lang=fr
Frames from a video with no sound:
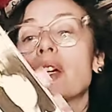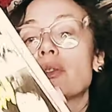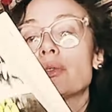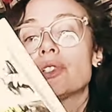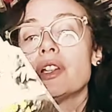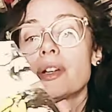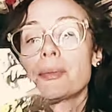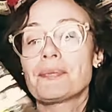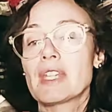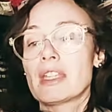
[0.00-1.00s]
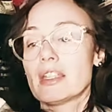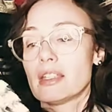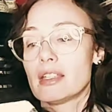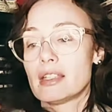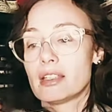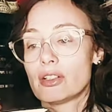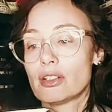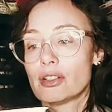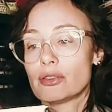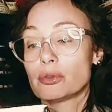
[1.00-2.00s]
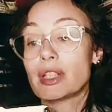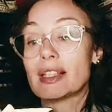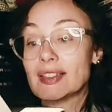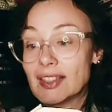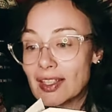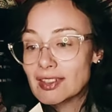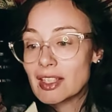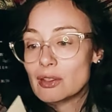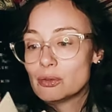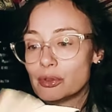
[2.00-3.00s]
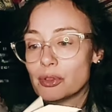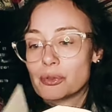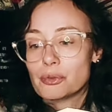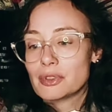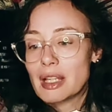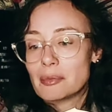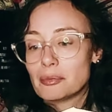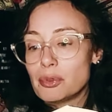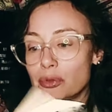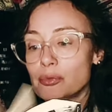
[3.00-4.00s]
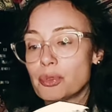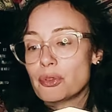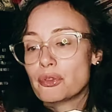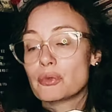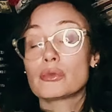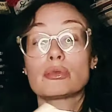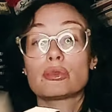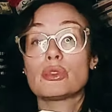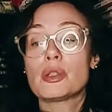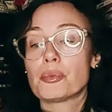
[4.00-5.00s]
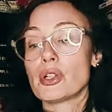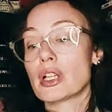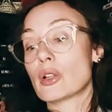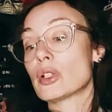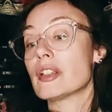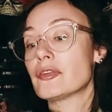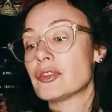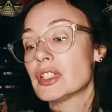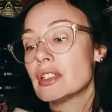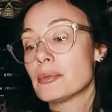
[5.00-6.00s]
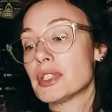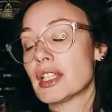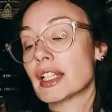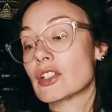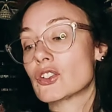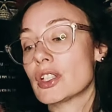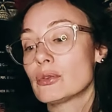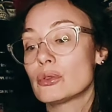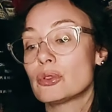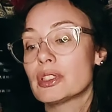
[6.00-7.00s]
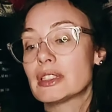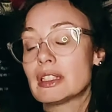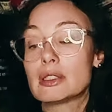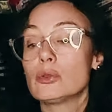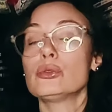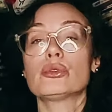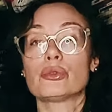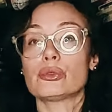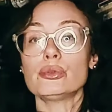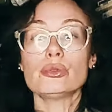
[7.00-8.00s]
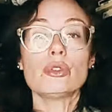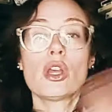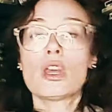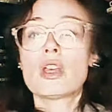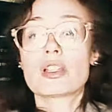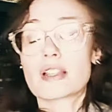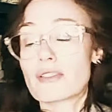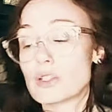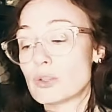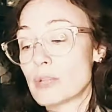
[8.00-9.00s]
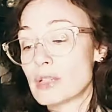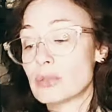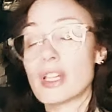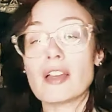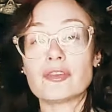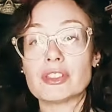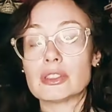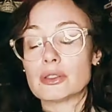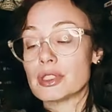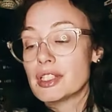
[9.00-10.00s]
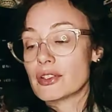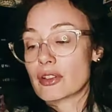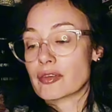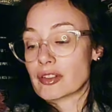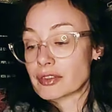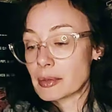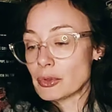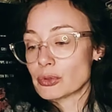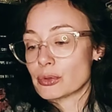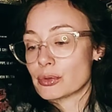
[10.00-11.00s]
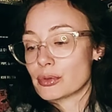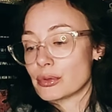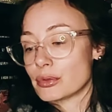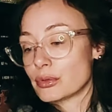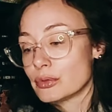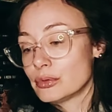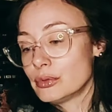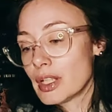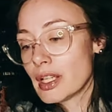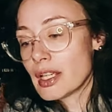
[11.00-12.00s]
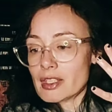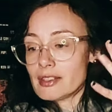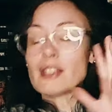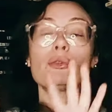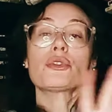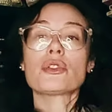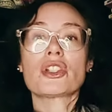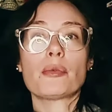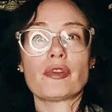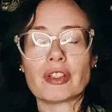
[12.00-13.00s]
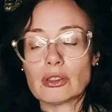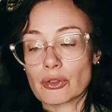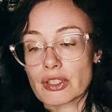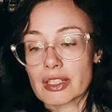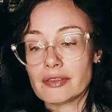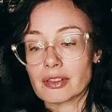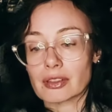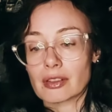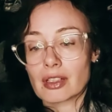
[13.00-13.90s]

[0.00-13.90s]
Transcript: par l'auteur. Et euh, donc elle est très très longue. On a beaucoup de bandes son donc de l'époque. Alors les filles habillées Gretchen dedans écoutent de tout. Ça va de Madonna, Phil Collins, enfin vraiment de, de, de tout. Il y a tout ce que j'aime en fait dans ce livre.